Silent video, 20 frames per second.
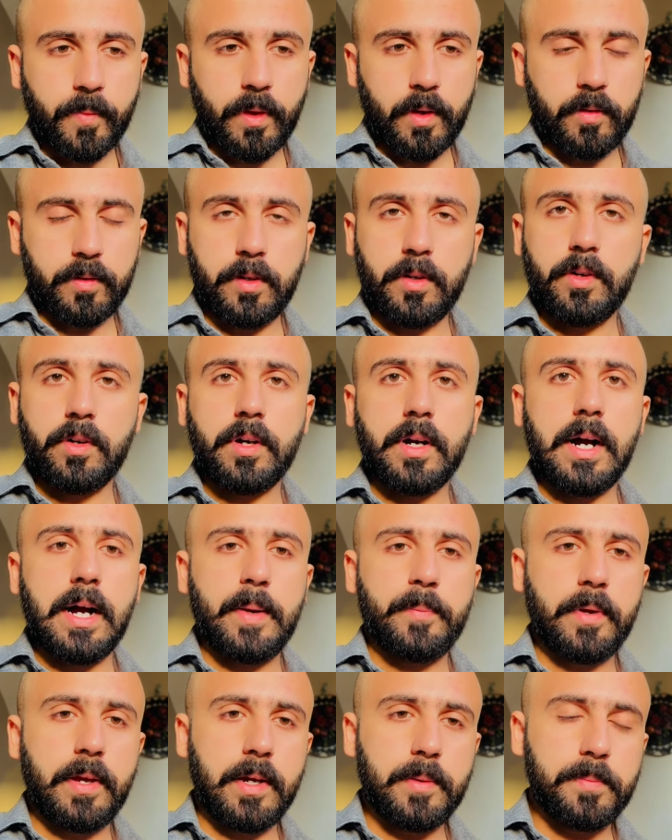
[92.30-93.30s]
वो लोग
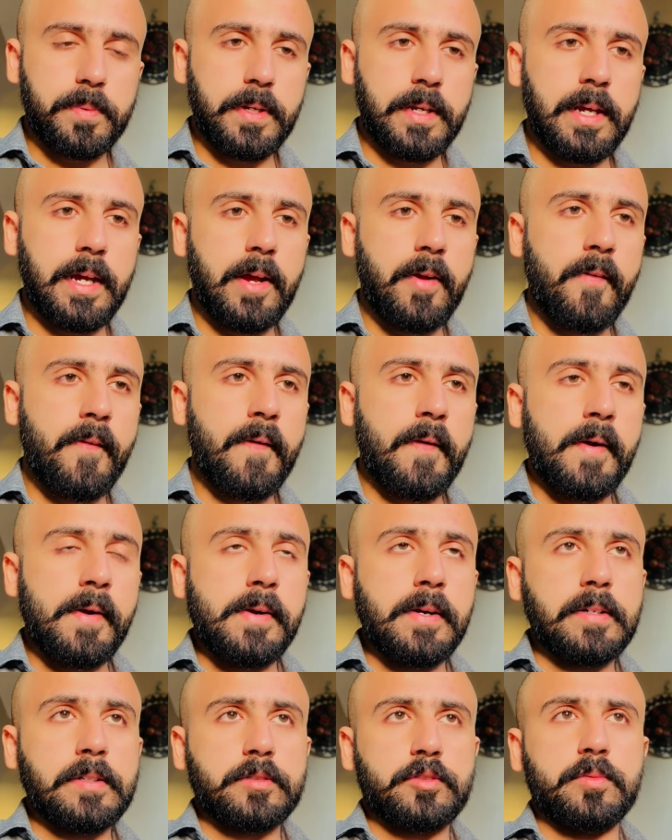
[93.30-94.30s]
आपके अपने
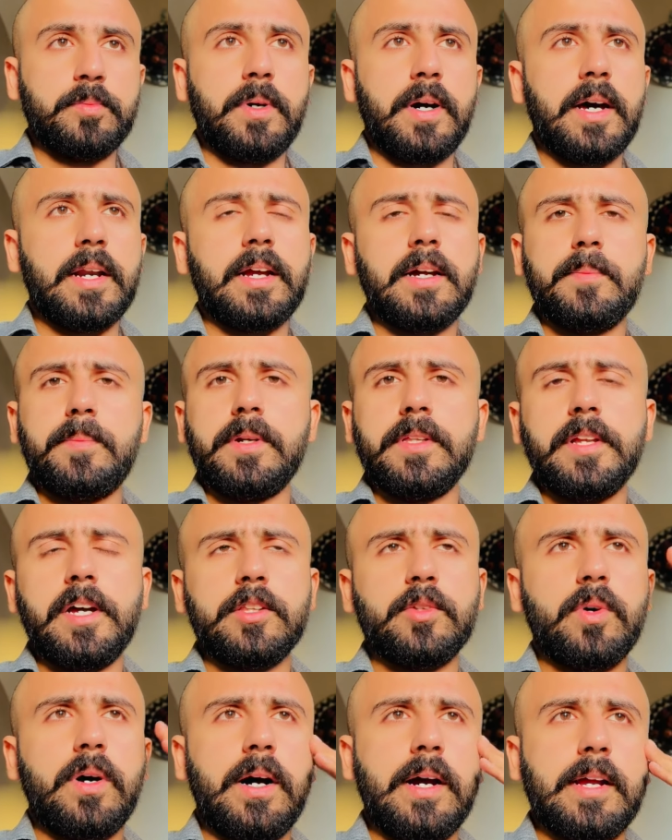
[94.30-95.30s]
गुब्बार का बंदा
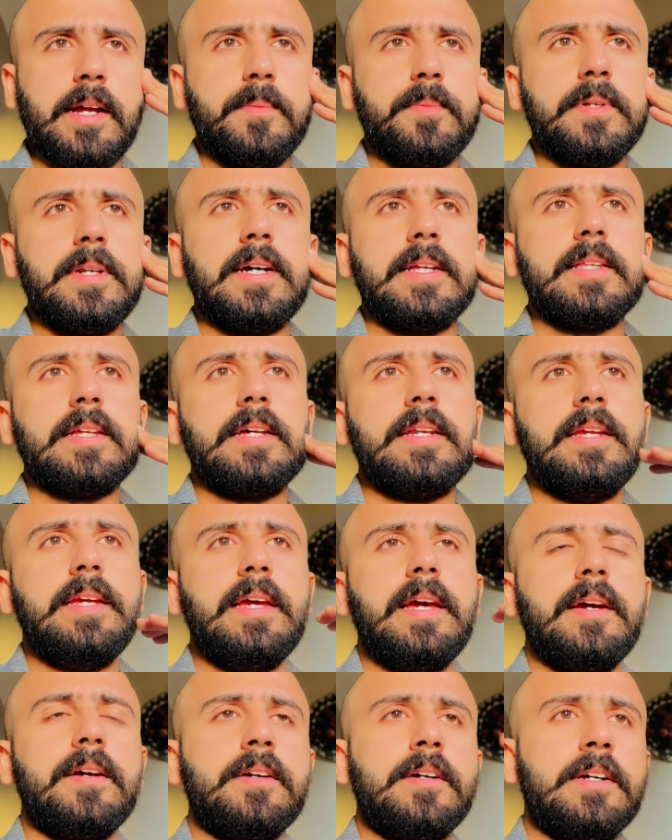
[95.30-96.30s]
तो आके बनाता नहीं
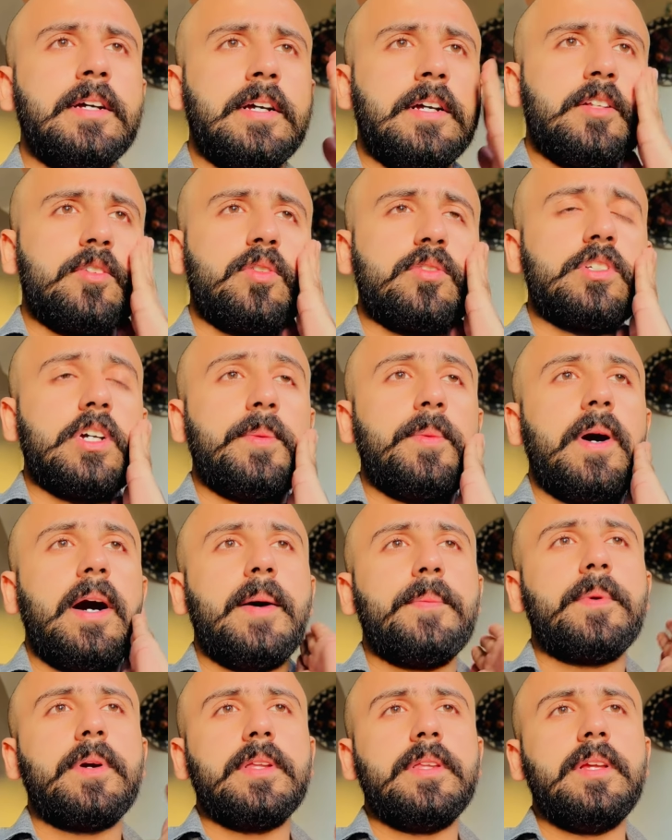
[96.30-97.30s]
है तो जब
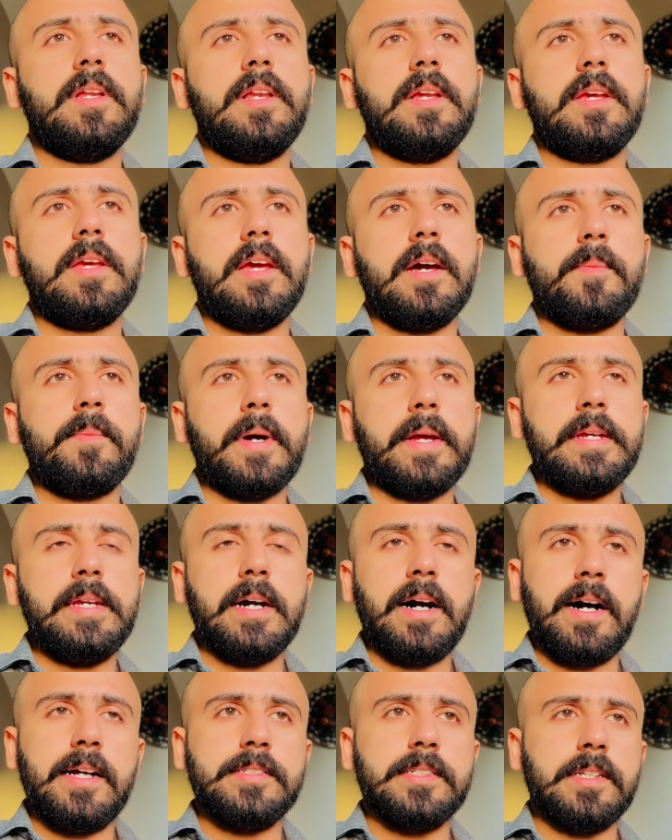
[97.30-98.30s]
आपका दिल किया भाई
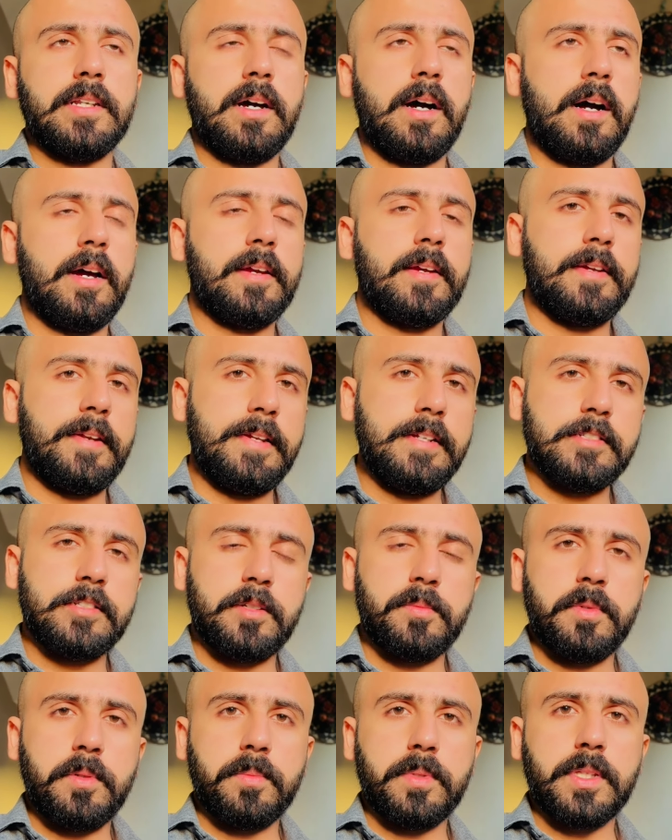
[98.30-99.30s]
आ जाना आके
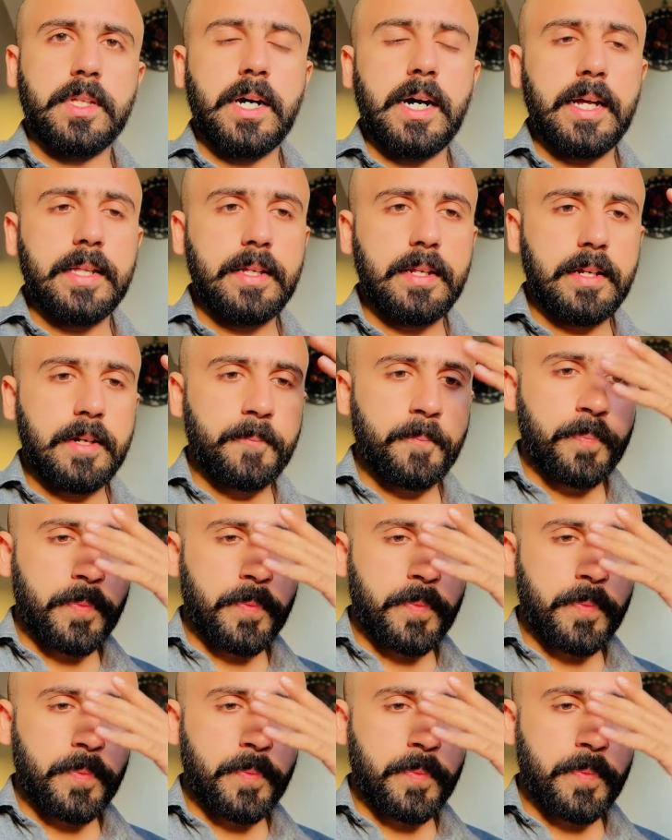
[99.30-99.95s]
रीज़न भी बता देना